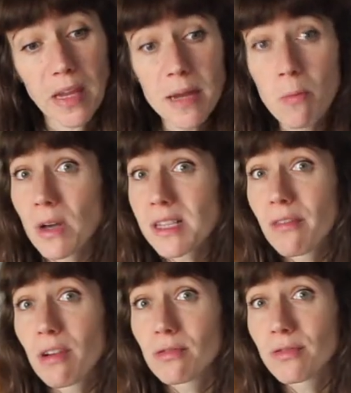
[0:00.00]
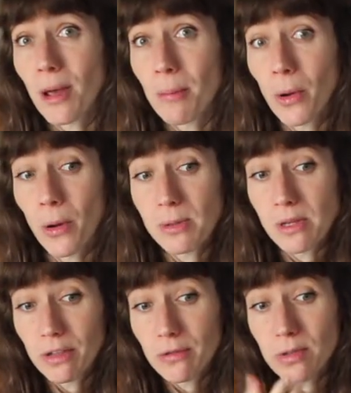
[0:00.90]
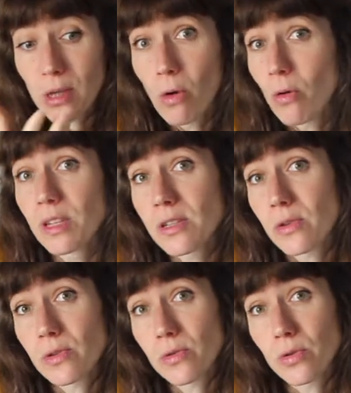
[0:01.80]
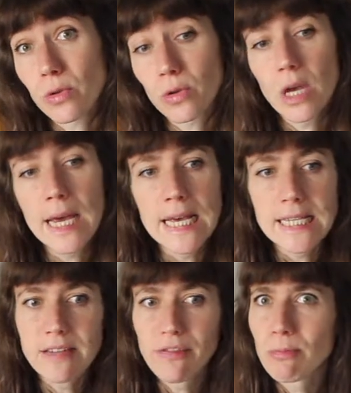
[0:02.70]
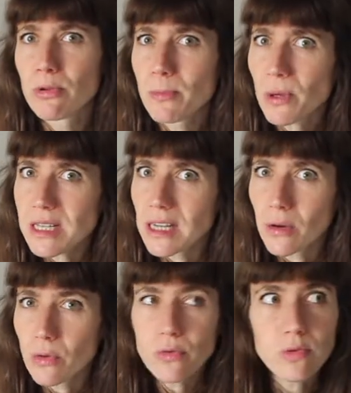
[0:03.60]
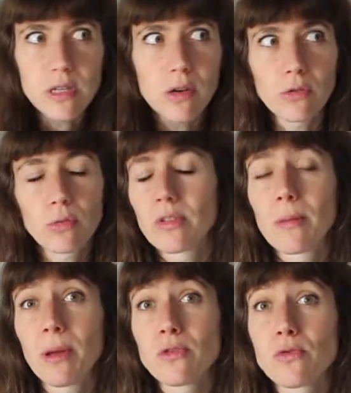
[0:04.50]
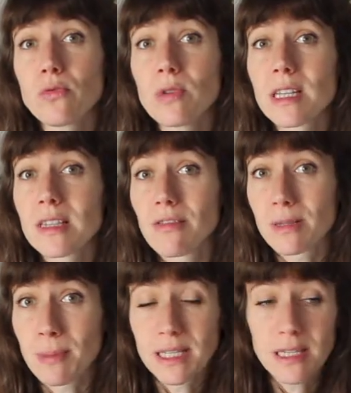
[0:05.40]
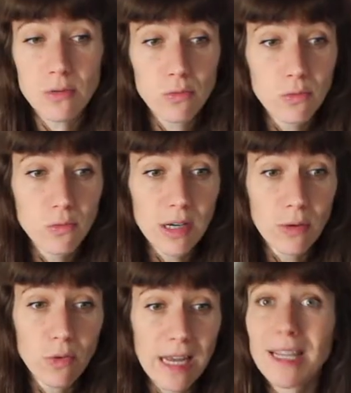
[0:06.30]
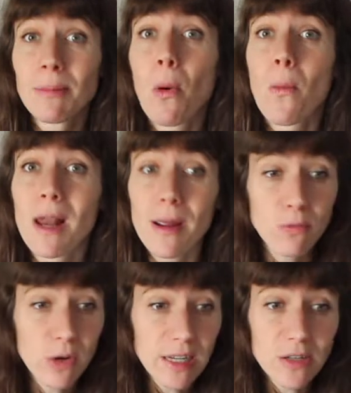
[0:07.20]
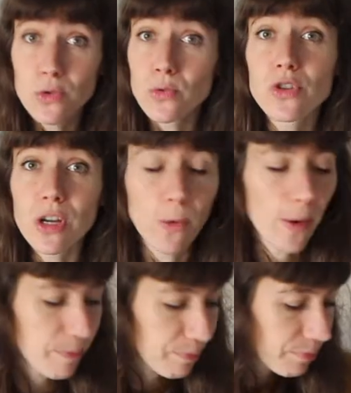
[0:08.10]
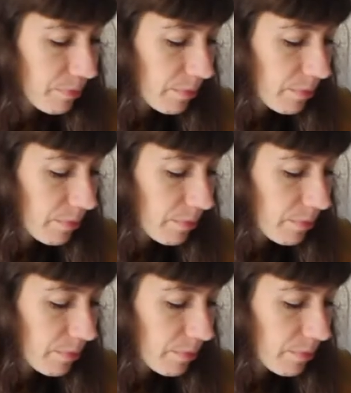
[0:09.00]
Et moins ça va vous faire peur, parce qu'en fait vous serez en connaissance du truc. Ce qui fait le plus peur, c'est l'inconnu, c'est quand on ne sait pas du tout qu'est-ce qui va se passer ou, quel est le problème ou quel est le sujet, quoi.